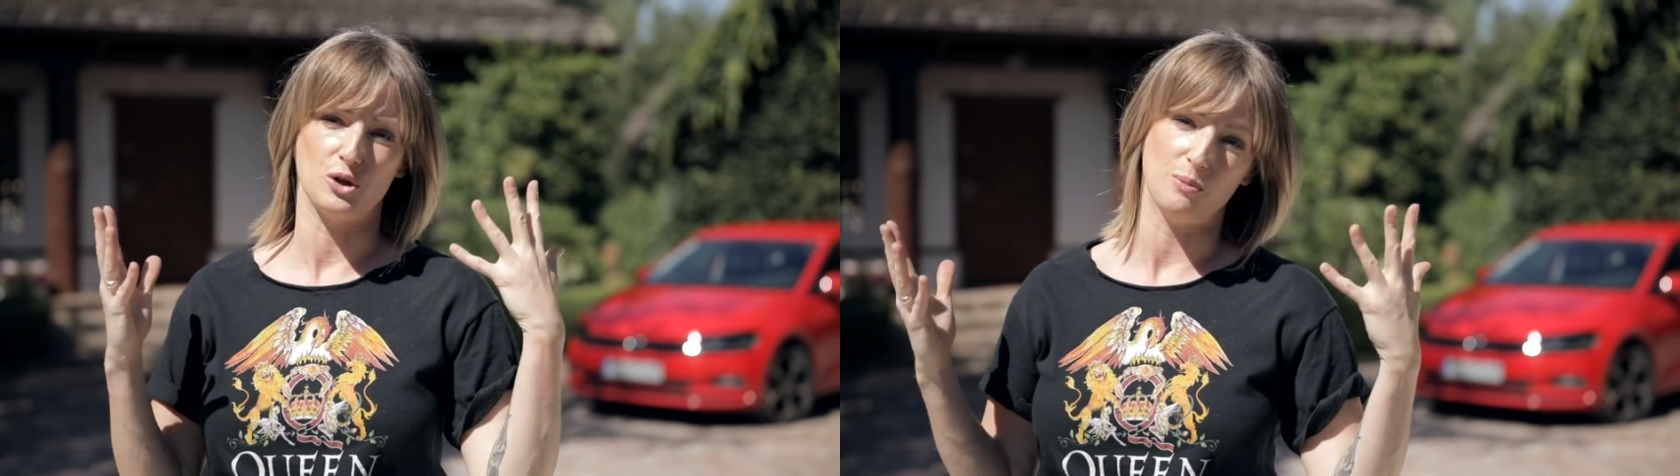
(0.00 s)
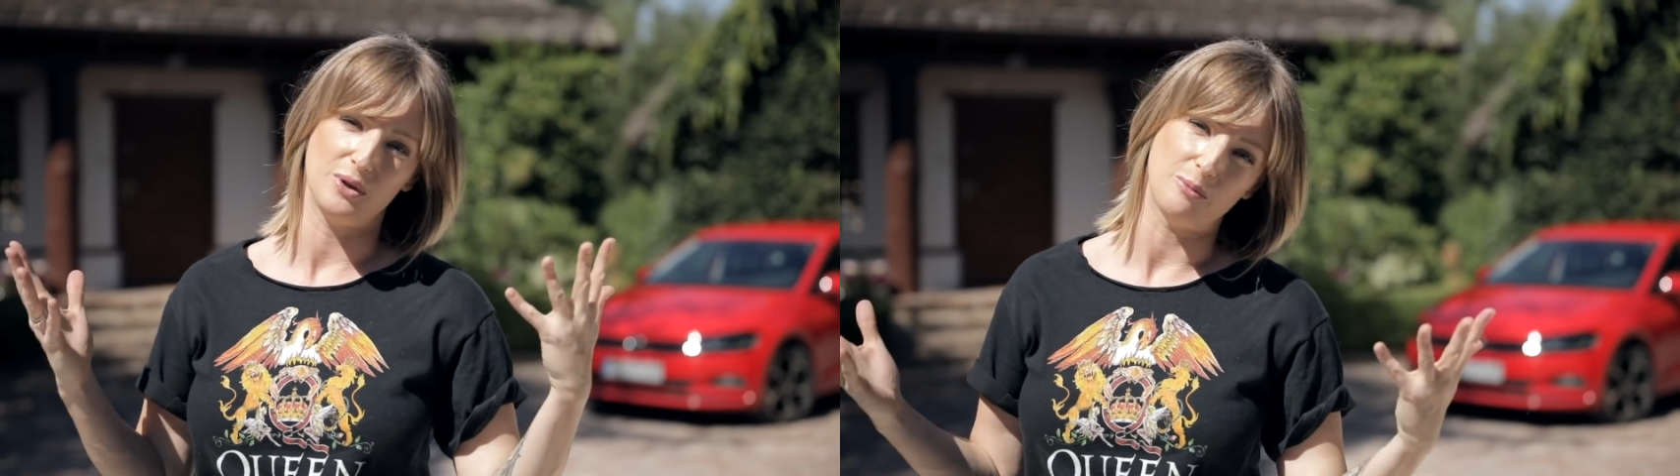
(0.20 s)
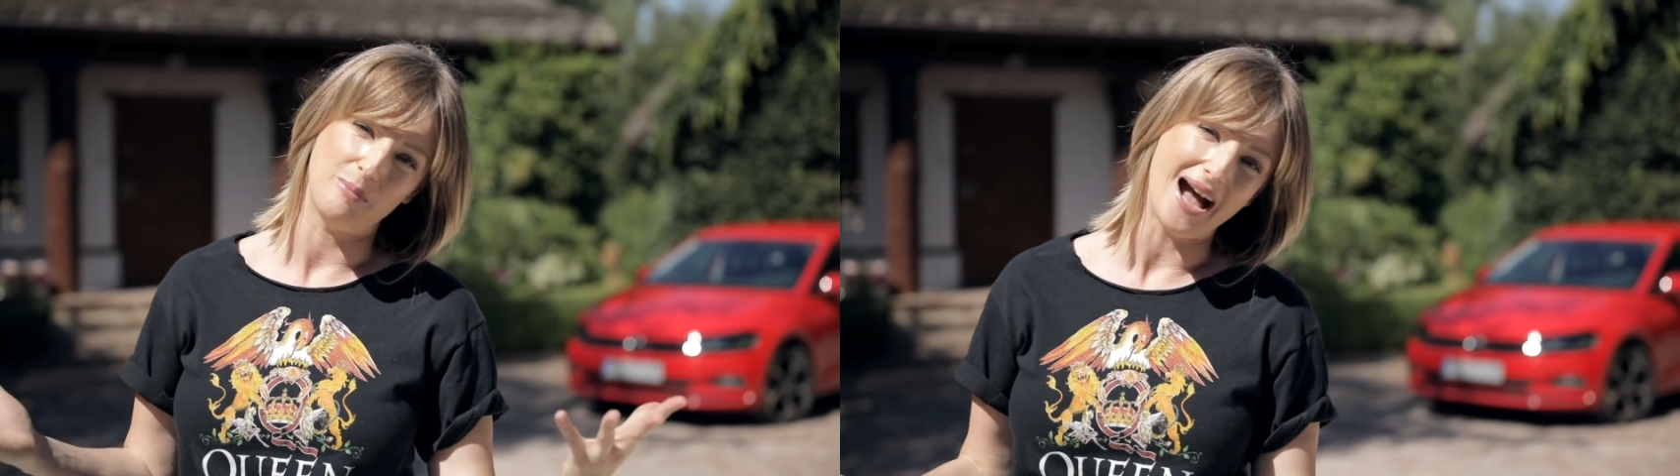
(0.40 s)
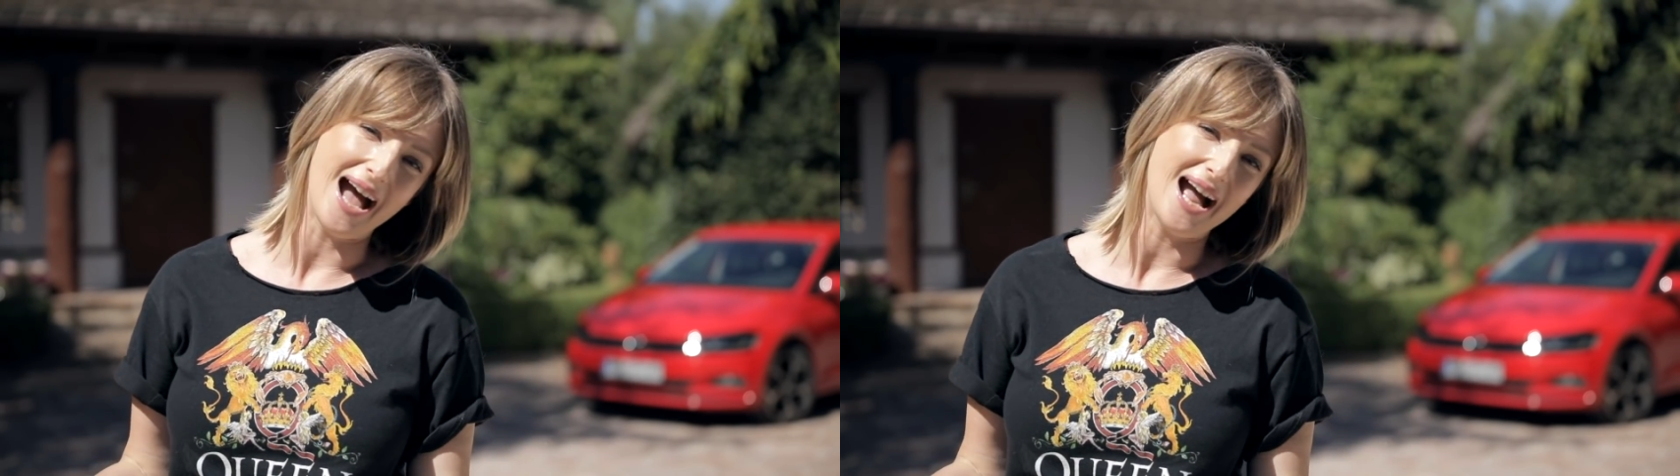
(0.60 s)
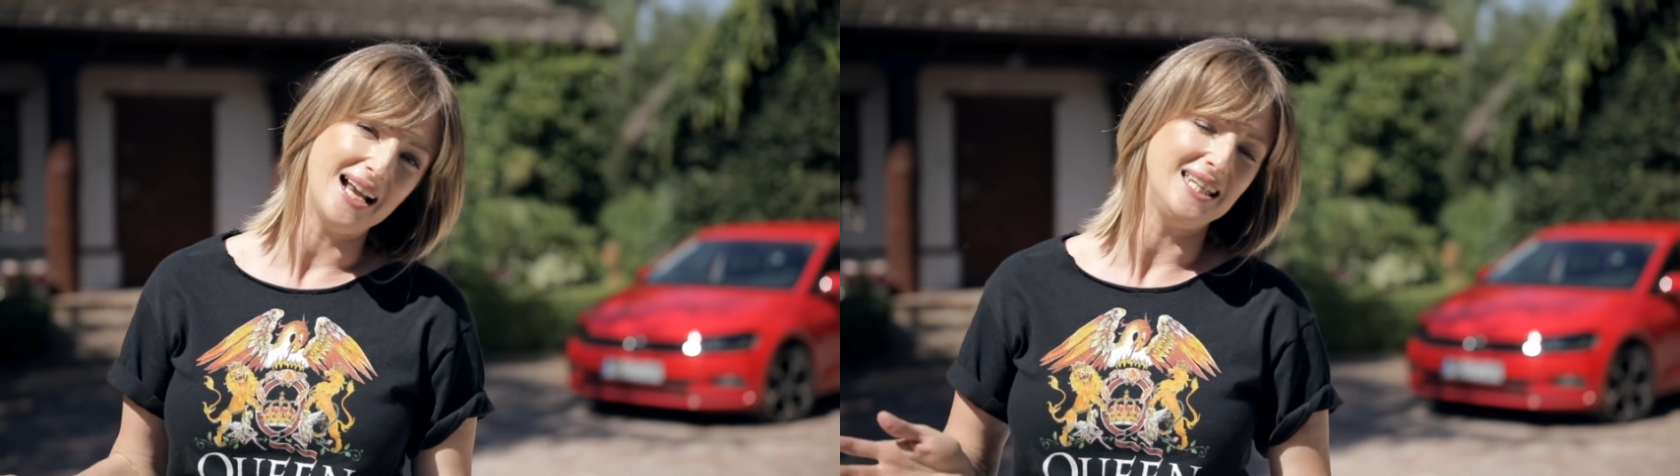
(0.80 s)
o siebie
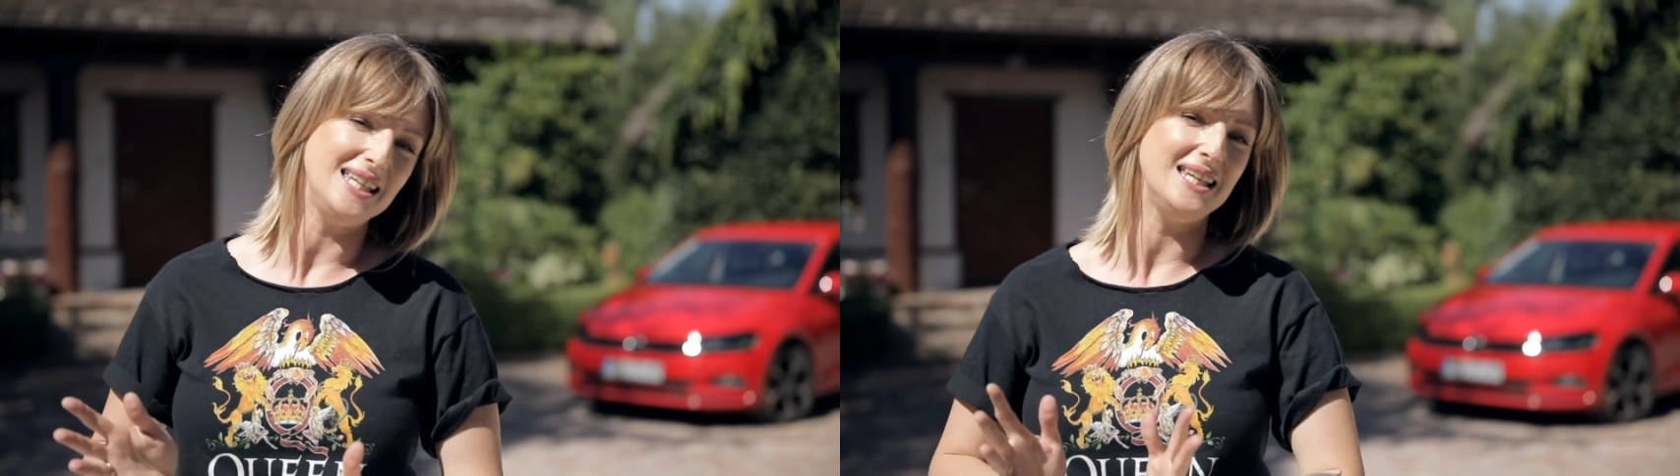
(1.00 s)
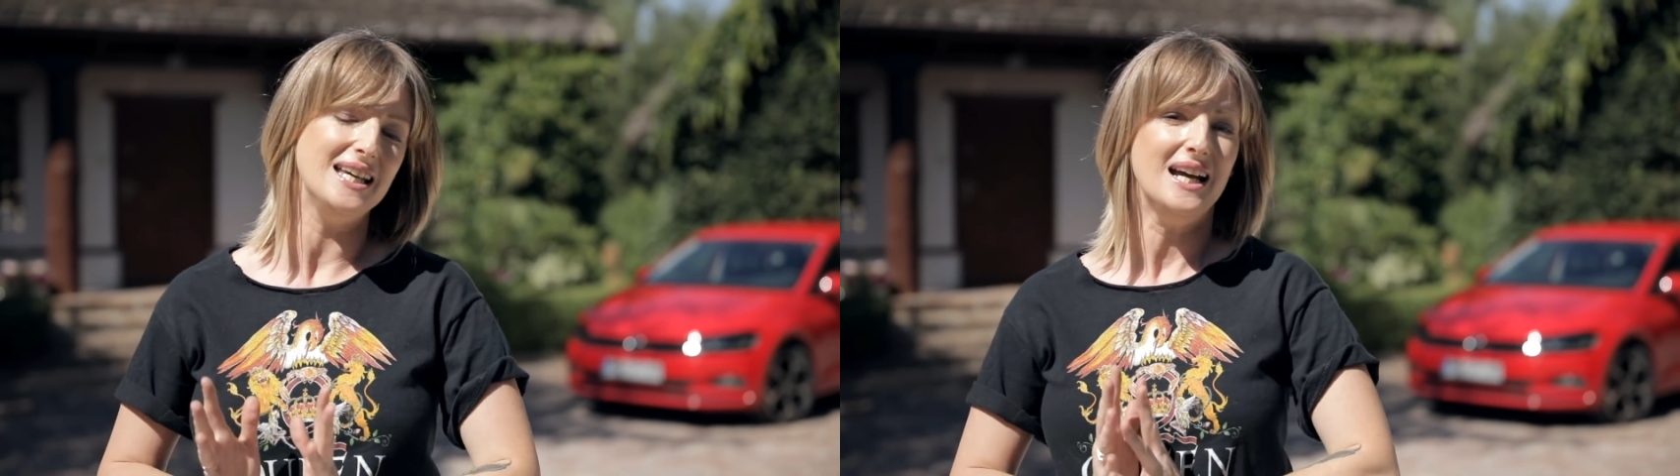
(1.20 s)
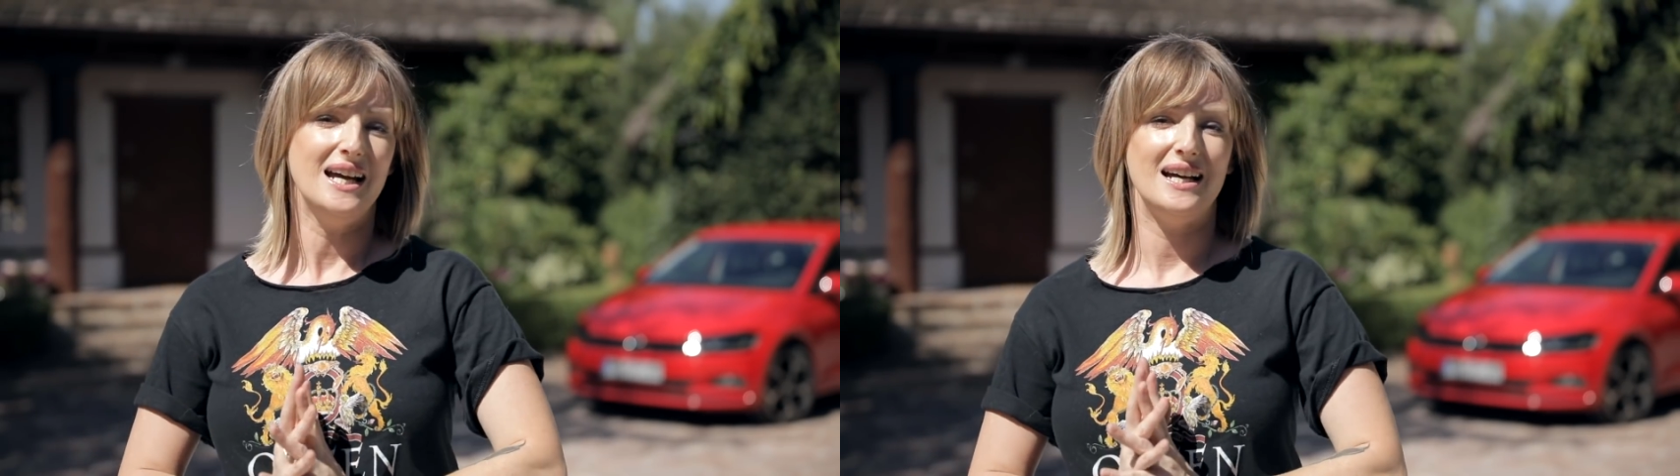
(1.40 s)
dbali,